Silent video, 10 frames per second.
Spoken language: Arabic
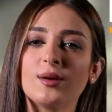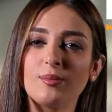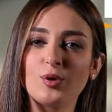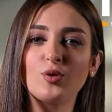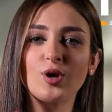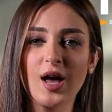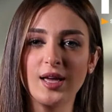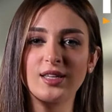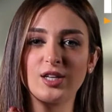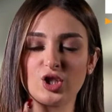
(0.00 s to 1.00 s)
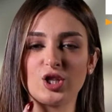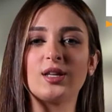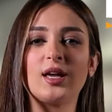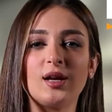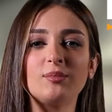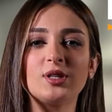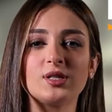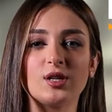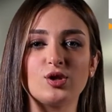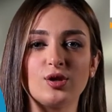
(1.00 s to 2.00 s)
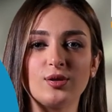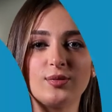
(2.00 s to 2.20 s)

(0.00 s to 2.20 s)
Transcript: بيكون قادر الجلد على امتصاصه